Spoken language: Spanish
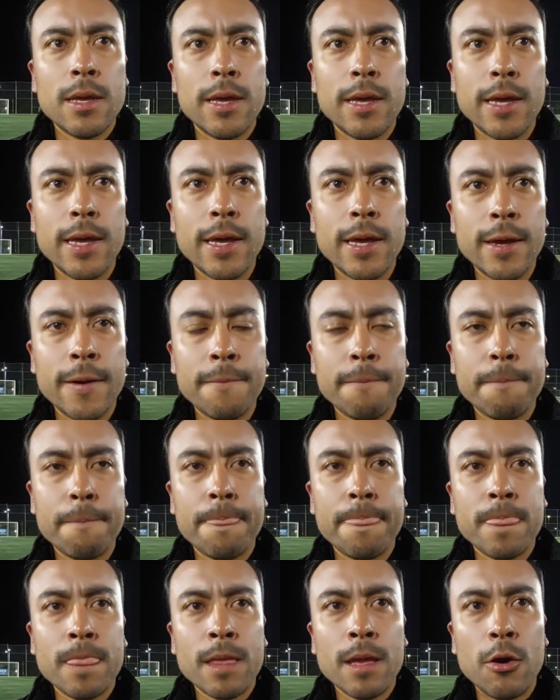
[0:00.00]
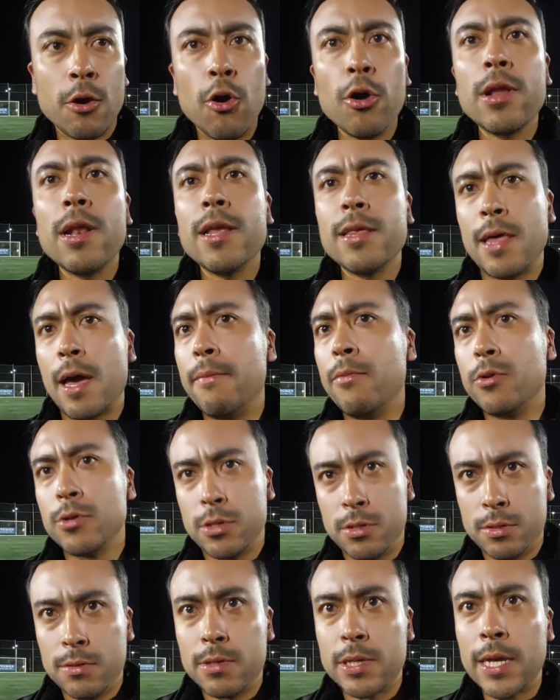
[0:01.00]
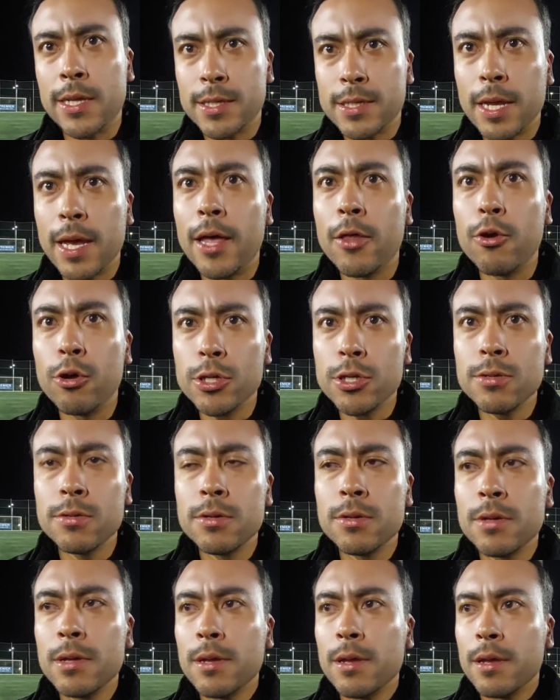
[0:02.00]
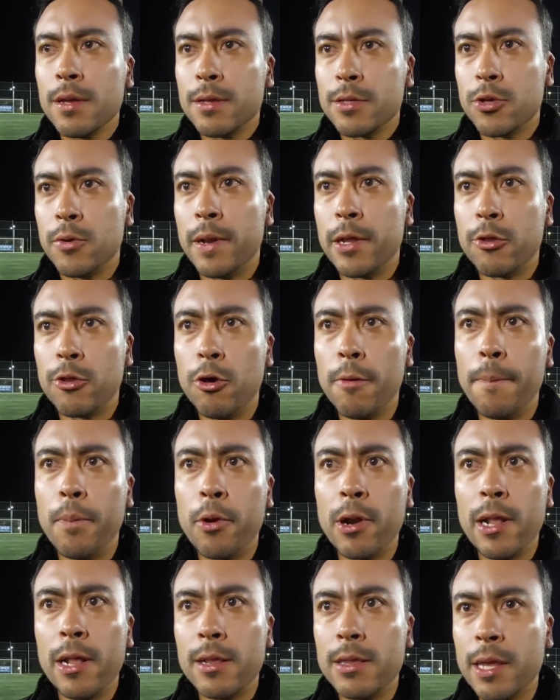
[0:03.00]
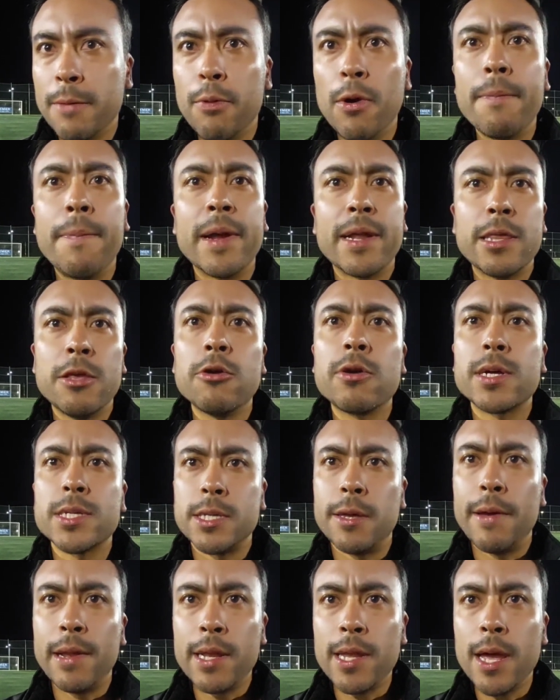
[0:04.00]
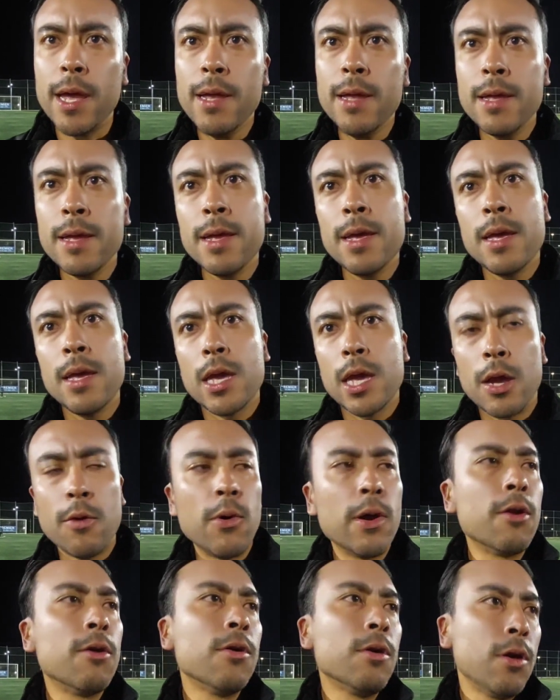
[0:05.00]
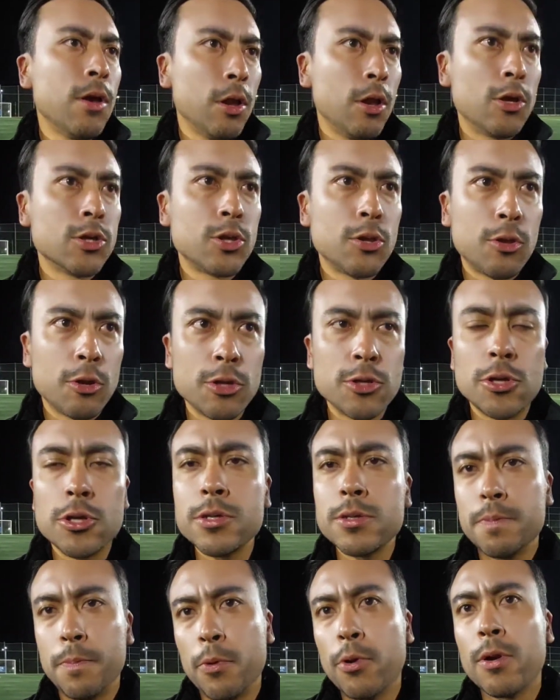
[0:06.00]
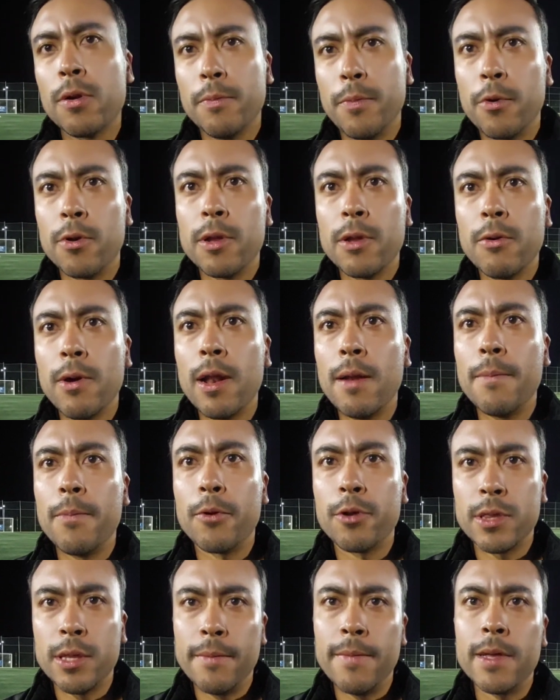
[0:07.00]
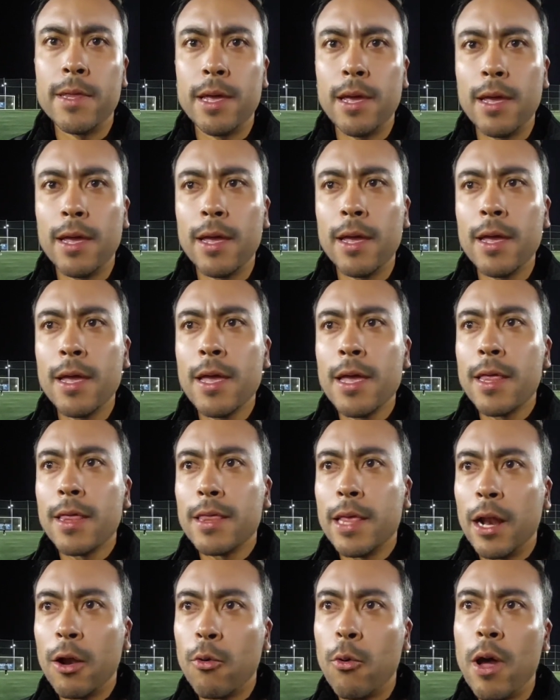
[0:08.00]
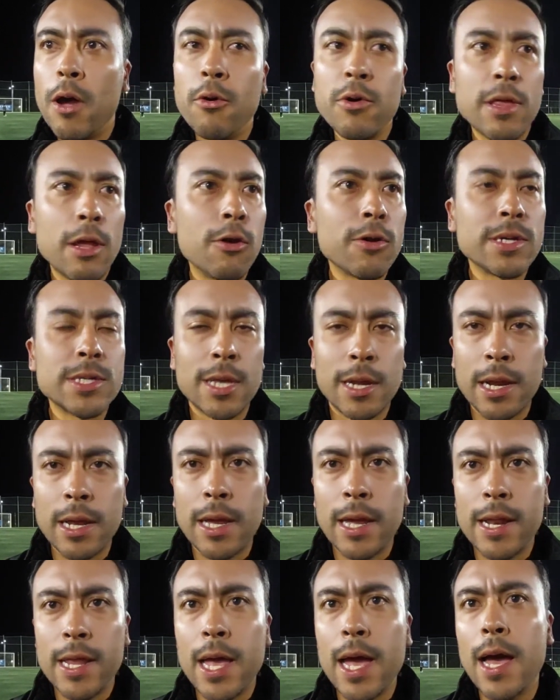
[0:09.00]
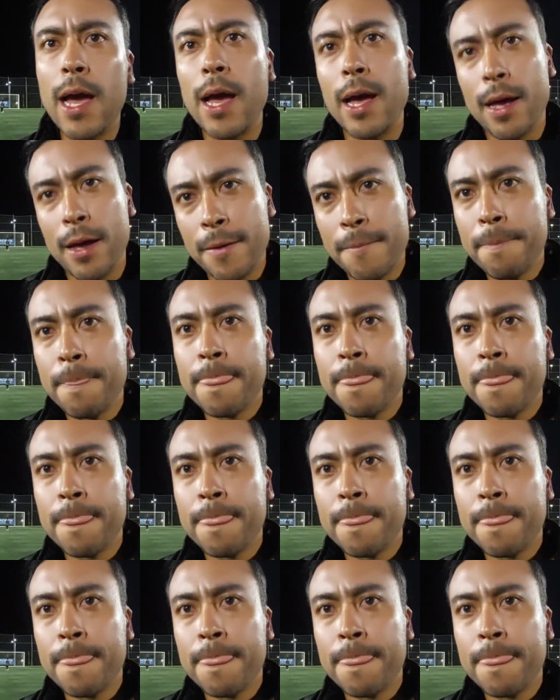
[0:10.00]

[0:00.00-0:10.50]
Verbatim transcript: Eh, hoy le damos chance a dos, sobre todo por el tipo de partido que se venía. Y bueno, los otros dos por, igual, por tema del juego y de lo que se requería